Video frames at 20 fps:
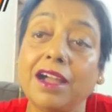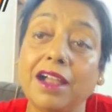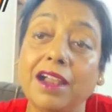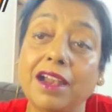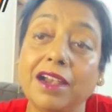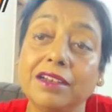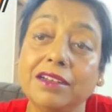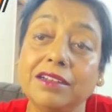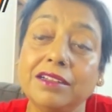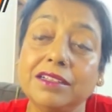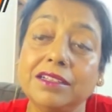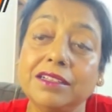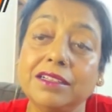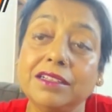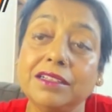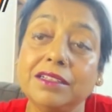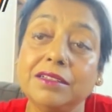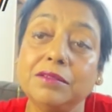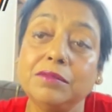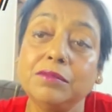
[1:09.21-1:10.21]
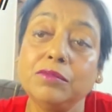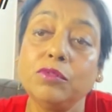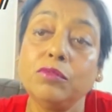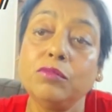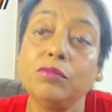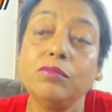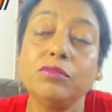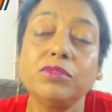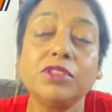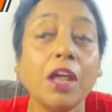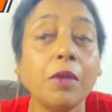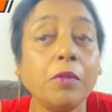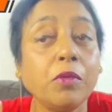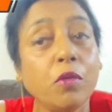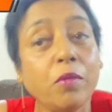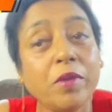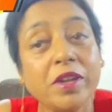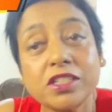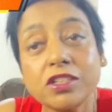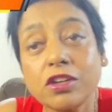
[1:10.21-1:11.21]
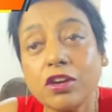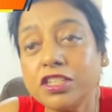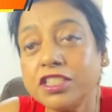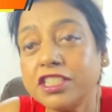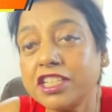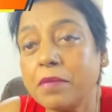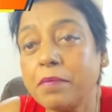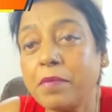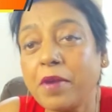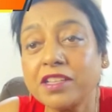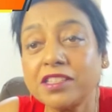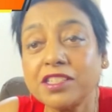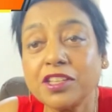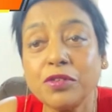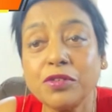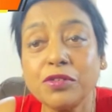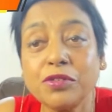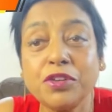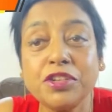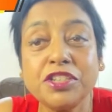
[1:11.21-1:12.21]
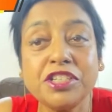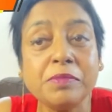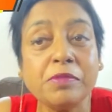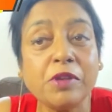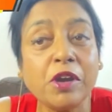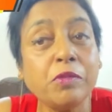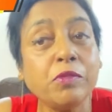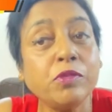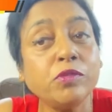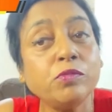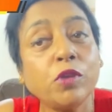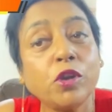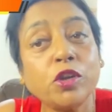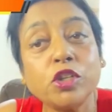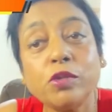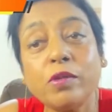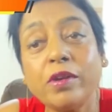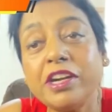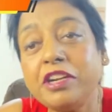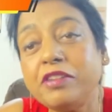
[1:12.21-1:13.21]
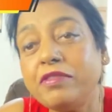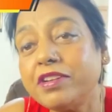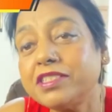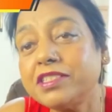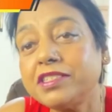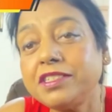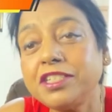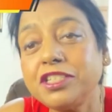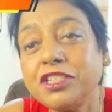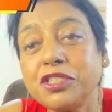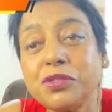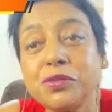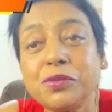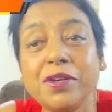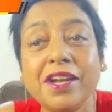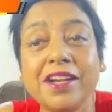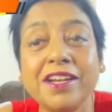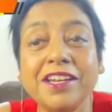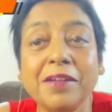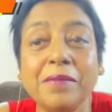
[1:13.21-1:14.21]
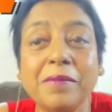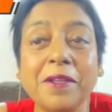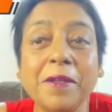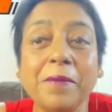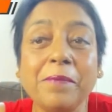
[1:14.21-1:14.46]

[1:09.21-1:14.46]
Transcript: আর তারপর ওমেন্স কলেজ থেকে পাস আউট করেছি বর্ধমান ইউনিভার্সিটির স্টুডেন্ট আমি